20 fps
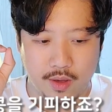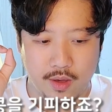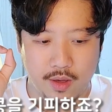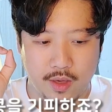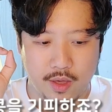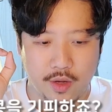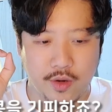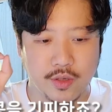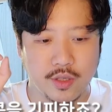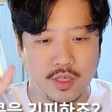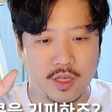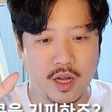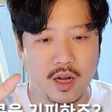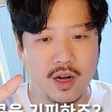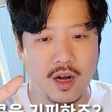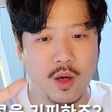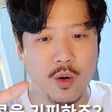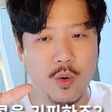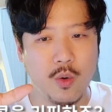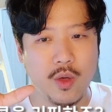이건
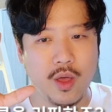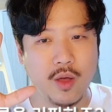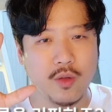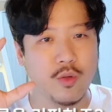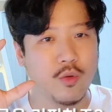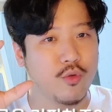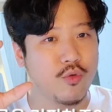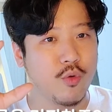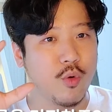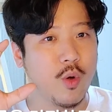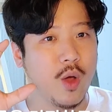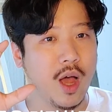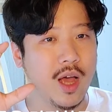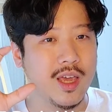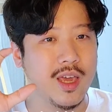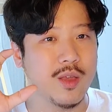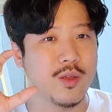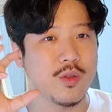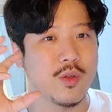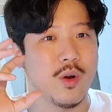스칸라오의 어떤 유료
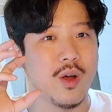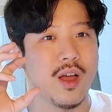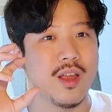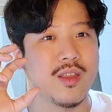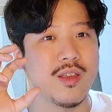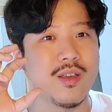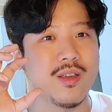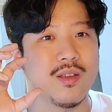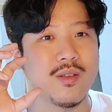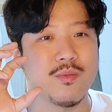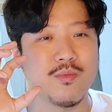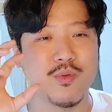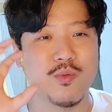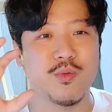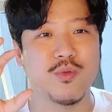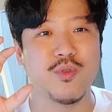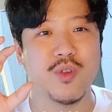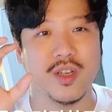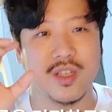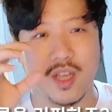강의에도 들어가는
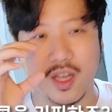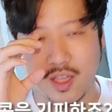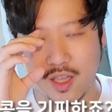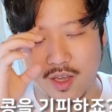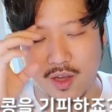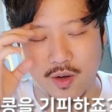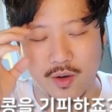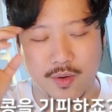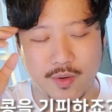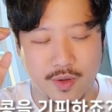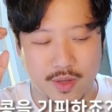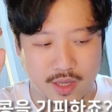부분 중에서 하나예요.